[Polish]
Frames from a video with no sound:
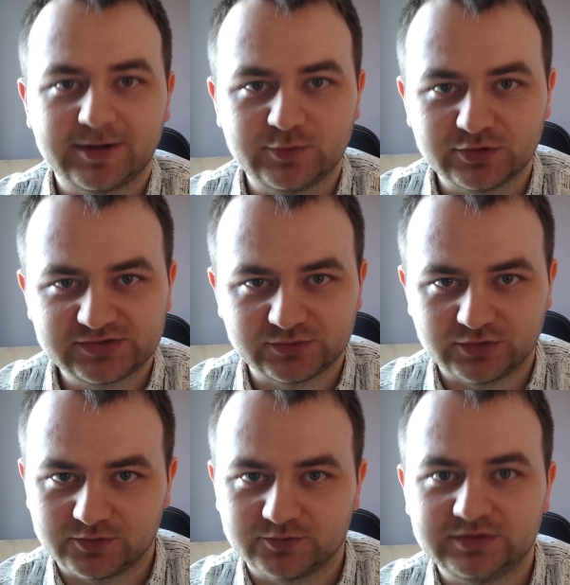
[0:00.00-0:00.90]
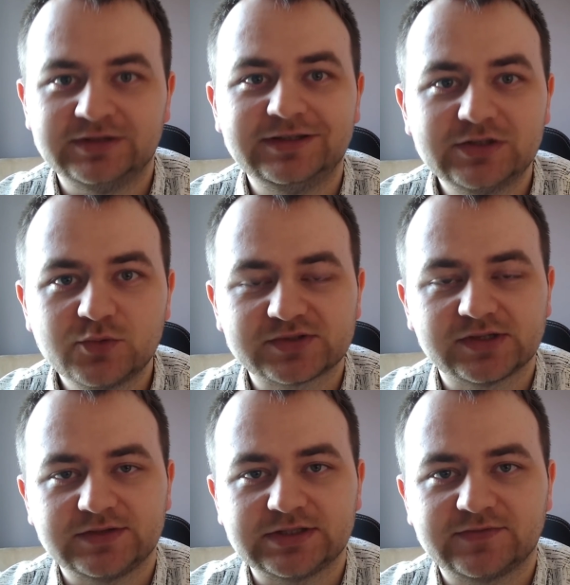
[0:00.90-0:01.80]
głosują i ich
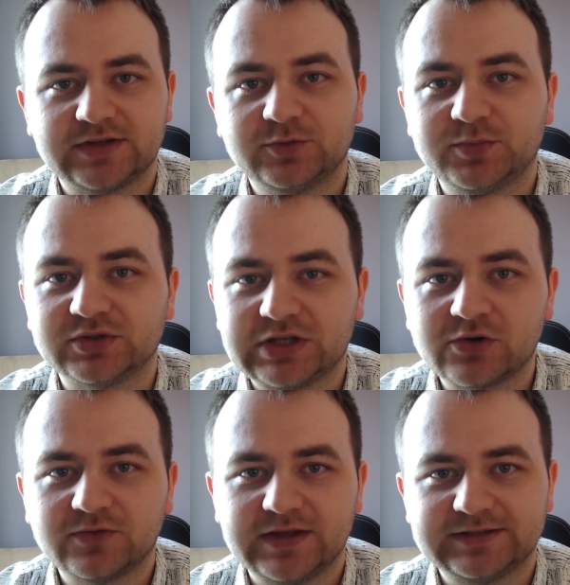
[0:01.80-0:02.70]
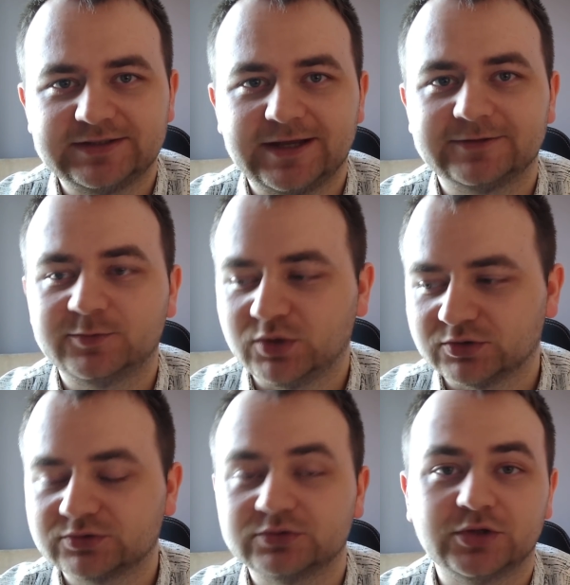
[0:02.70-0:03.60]
głosowanie trwa do 5 kwietnia, do
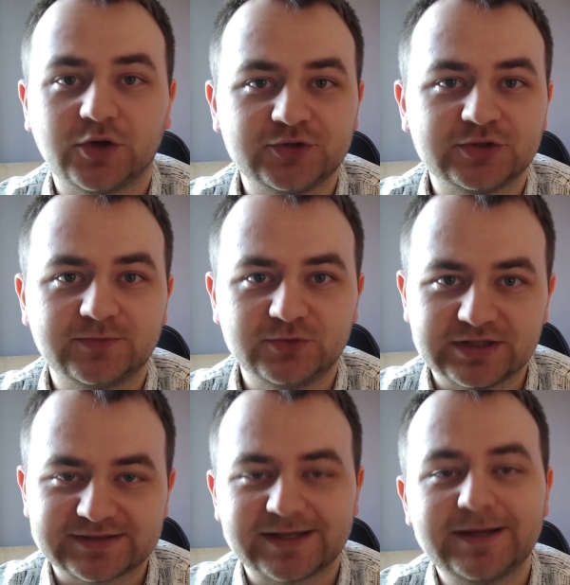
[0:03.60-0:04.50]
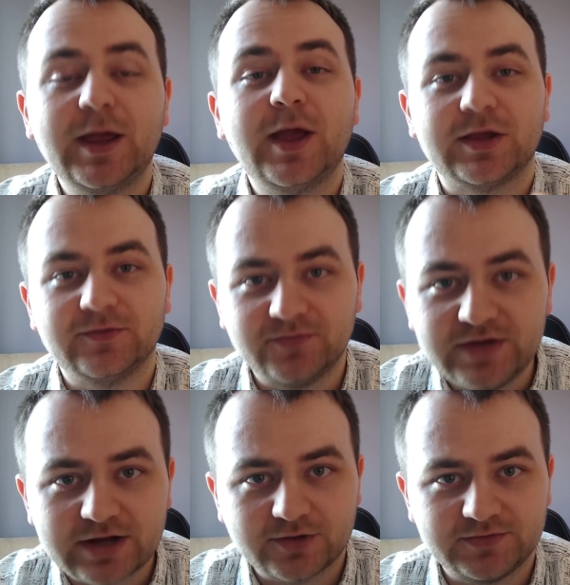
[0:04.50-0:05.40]
piątku, do godziny 20 i wy
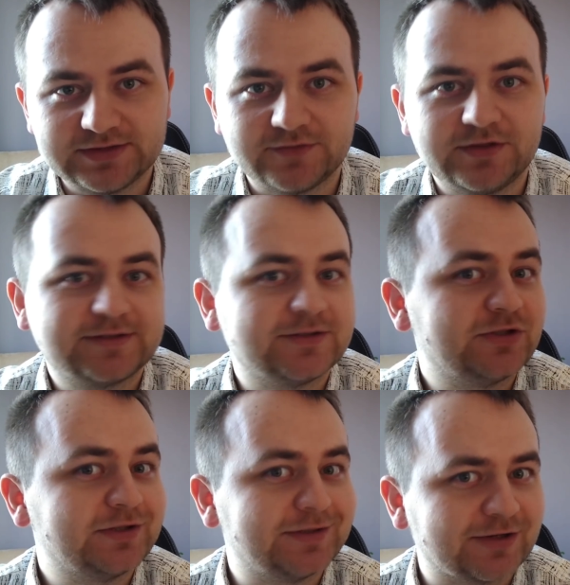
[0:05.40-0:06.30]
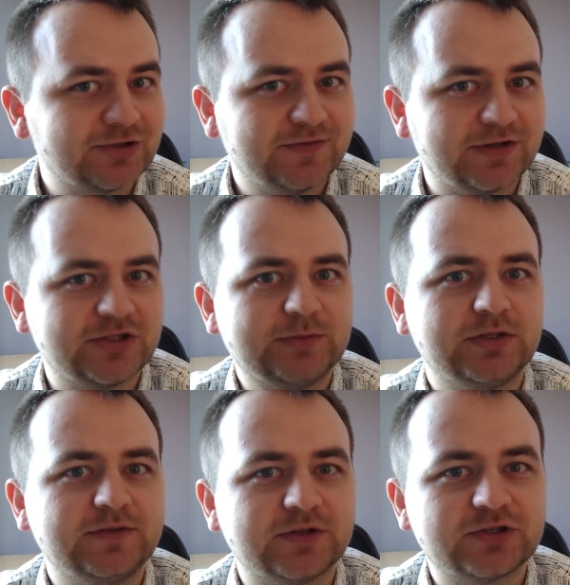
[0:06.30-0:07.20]
jako widzowie jesteście także ważni,
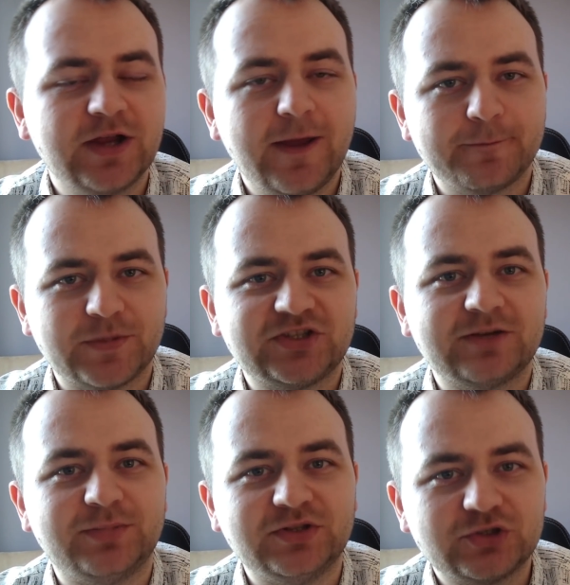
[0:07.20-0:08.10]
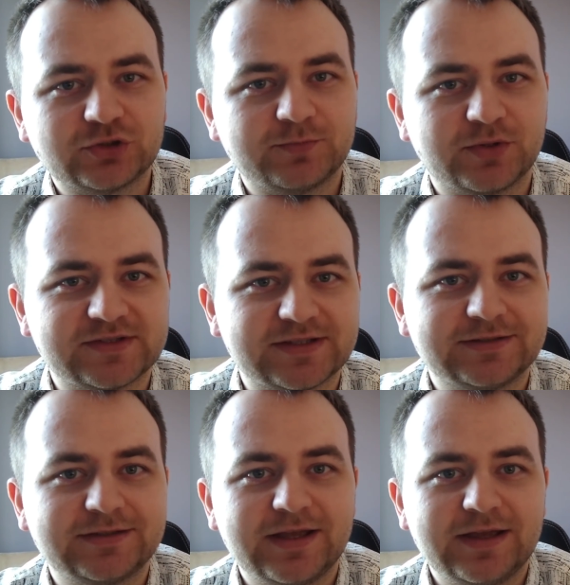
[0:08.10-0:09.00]
ponieważ macie
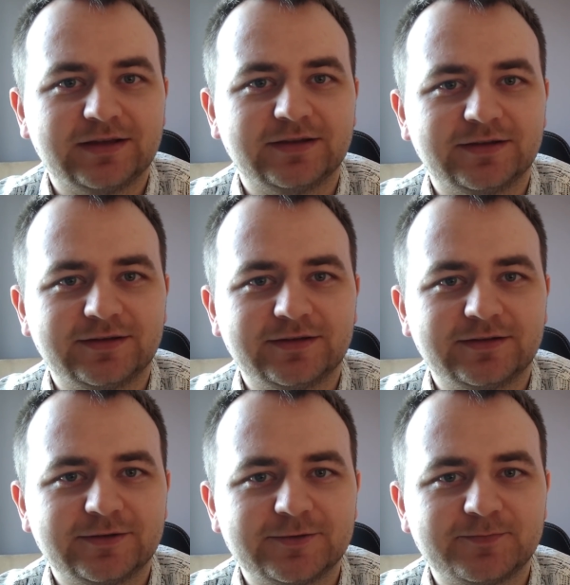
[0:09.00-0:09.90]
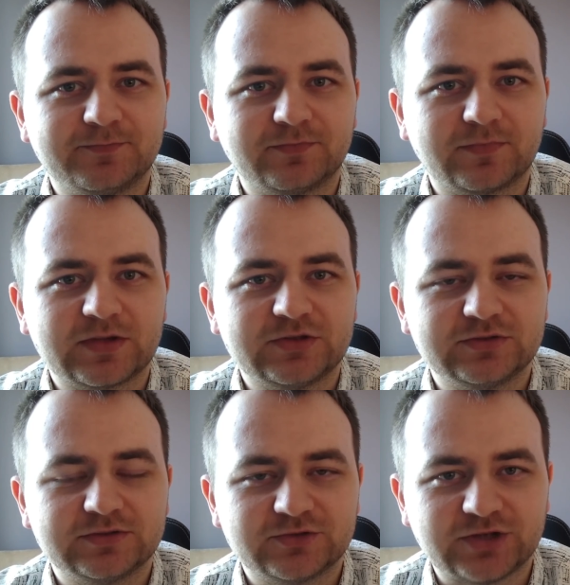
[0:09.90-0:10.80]
50%
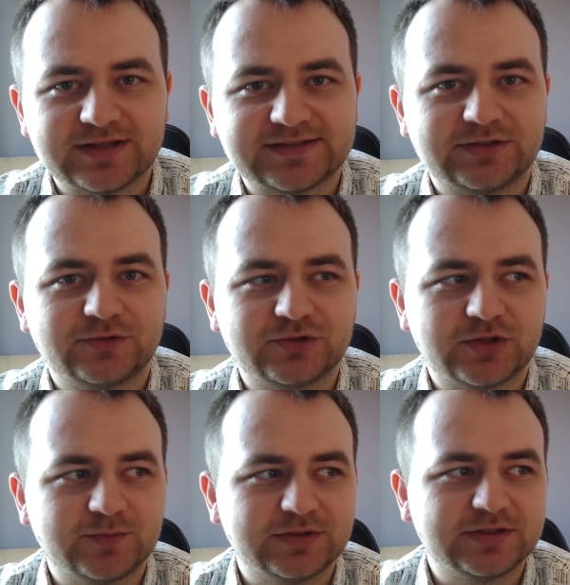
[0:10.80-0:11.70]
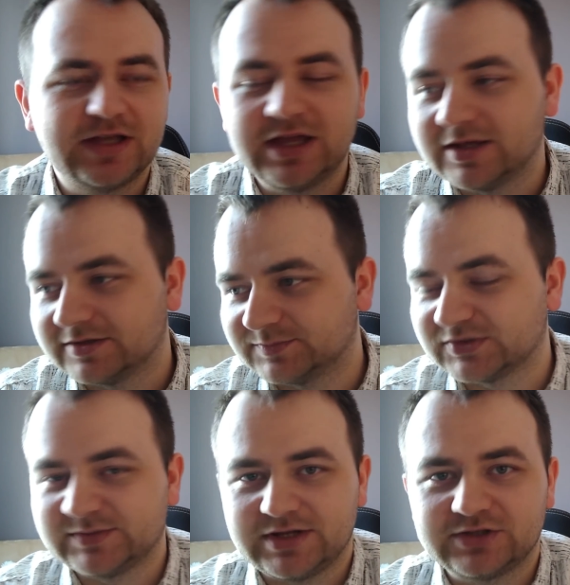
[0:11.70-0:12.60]
e, szans na to, żeby
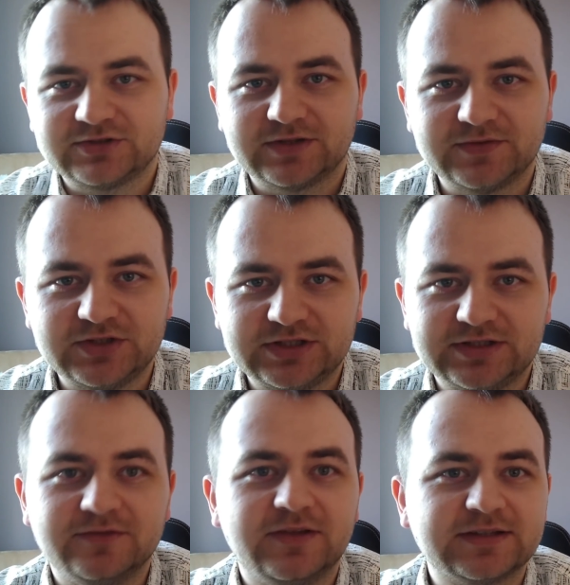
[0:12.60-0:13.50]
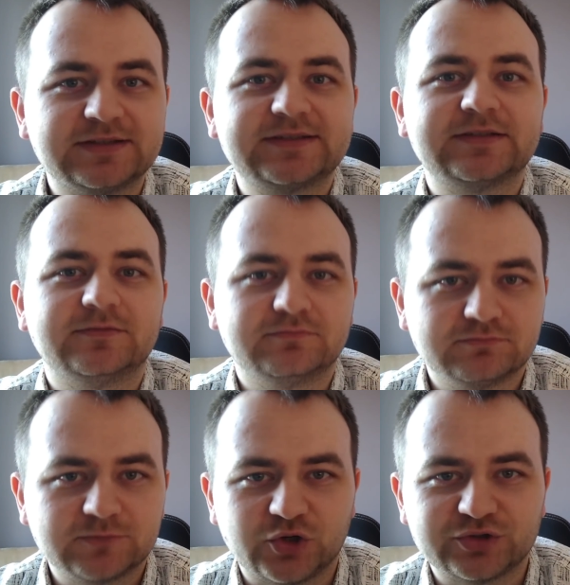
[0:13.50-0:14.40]
pozmieniać te wyniki, więc
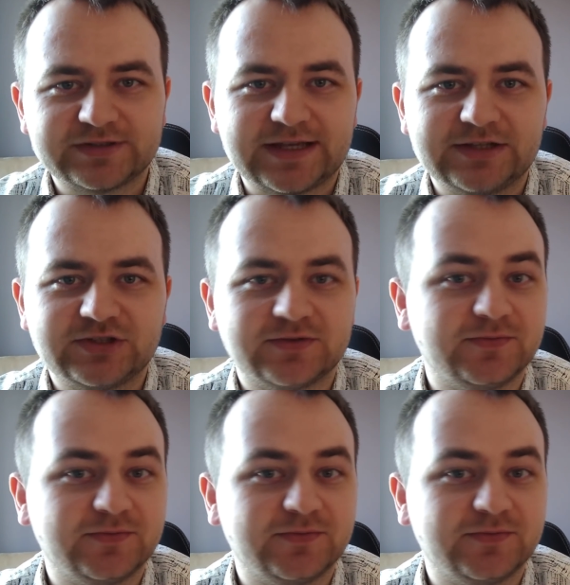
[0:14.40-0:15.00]
korzystajcie.